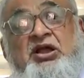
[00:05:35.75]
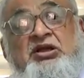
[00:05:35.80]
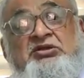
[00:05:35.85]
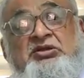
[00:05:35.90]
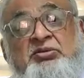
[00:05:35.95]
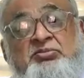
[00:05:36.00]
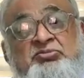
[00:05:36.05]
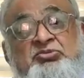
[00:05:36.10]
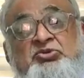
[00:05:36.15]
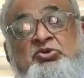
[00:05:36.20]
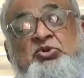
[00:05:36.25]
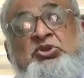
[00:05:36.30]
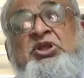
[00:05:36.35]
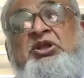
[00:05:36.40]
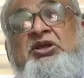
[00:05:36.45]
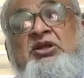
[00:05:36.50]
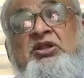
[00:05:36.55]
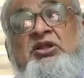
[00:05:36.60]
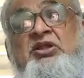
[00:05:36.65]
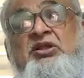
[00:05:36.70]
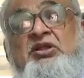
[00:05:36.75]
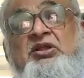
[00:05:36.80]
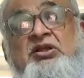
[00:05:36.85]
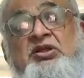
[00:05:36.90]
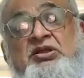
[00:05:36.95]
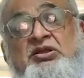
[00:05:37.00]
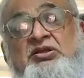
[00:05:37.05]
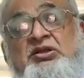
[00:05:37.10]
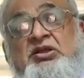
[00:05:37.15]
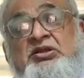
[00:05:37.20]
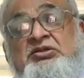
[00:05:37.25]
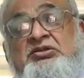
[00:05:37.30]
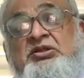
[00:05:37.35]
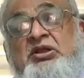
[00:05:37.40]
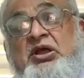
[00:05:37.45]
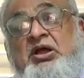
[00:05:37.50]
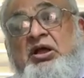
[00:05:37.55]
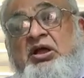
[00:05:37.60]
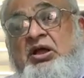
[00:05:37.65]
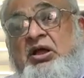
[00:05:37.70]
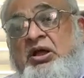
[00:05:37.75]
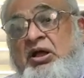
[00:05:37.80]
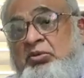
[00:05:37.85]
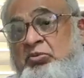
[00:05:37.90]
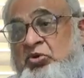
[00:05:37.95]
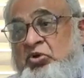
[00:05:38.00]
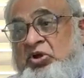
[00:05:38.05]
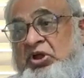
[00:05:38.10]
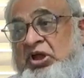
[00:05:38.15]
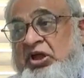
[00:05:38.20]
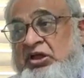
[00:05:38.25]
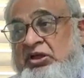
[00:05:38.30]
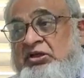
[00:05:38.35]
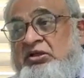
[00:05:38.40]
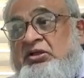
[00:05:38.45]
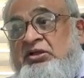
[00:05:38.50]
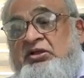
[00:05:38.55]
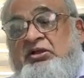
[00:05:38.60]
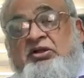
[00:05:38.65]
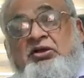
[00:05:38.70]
आज हम जो देख रहे हैं ये इतना आम हो गया है